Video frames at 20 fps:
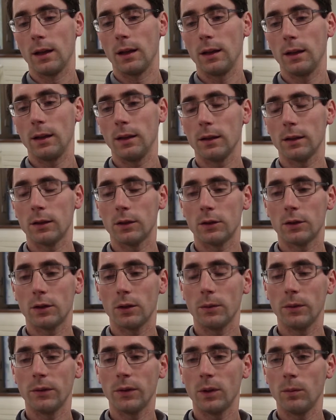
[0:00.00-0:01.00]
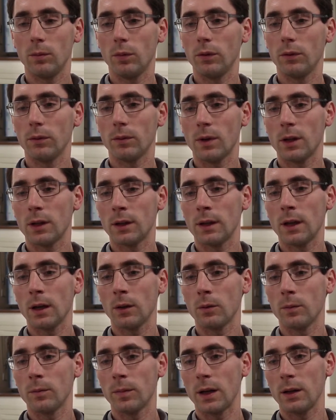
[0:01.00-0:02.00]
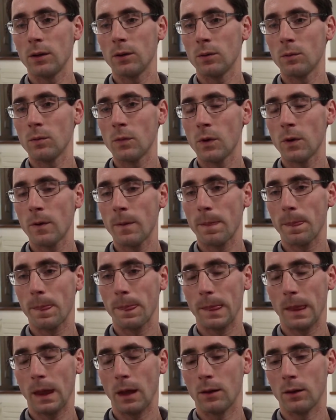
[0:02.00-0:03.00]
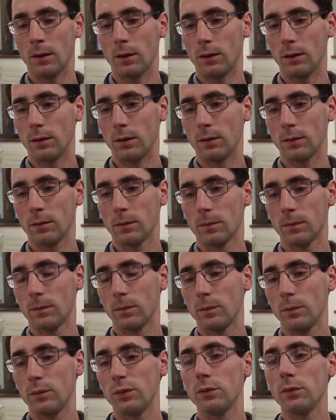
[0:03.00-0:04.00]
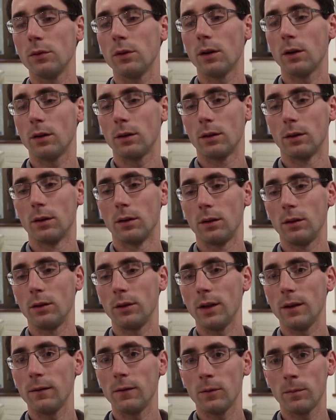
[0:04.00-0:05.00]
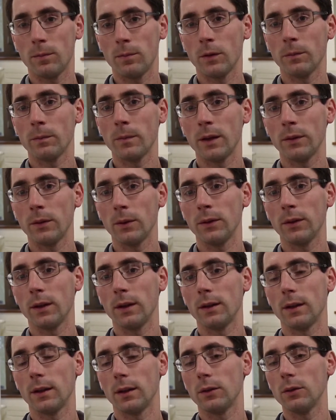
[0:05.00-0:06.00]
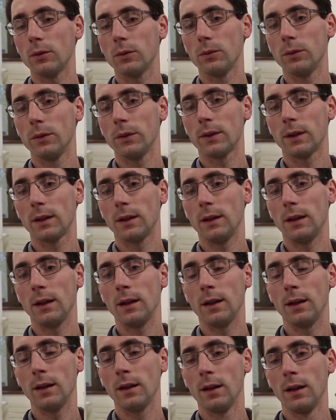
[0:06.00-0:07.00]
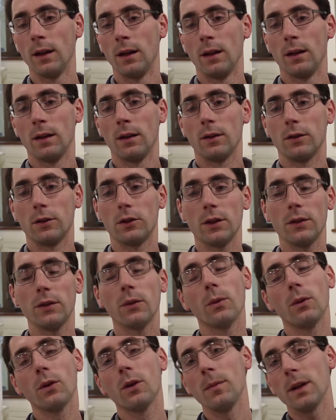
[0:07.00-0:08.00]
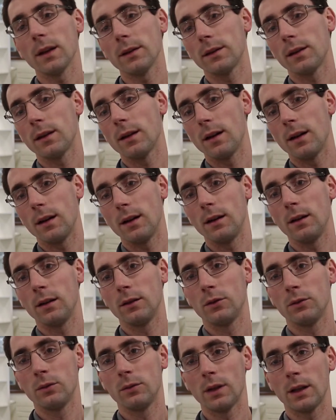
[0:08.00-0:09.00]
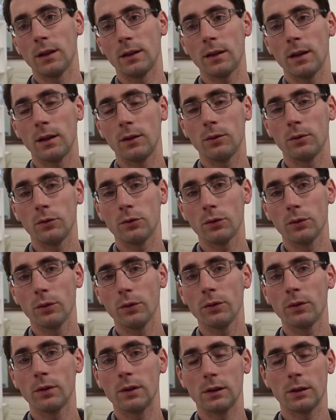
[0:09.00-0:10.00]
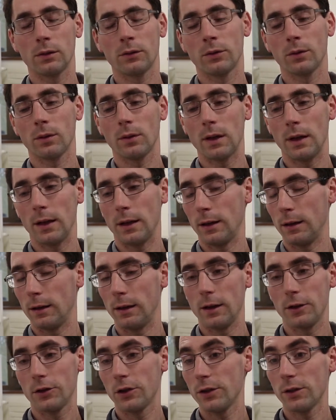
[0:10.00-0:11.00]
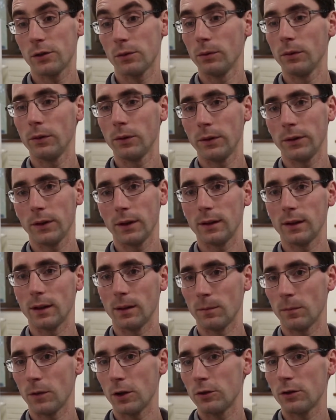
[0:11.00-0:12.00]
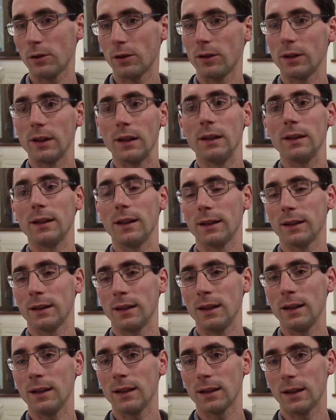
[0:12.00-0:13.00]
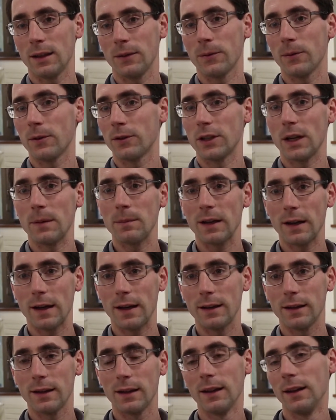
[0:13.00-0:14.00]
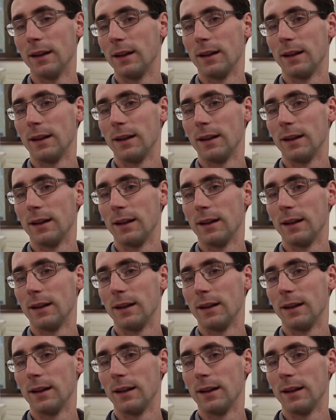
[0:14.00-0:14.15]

et j'ai aussi besoin d'accompagnement euh, pour le développement de ma société, tout ce qui est gestion commerciale, tout un tas de choses sur la, gestion de société. Moi, je connais le technique il faut que j'apprenne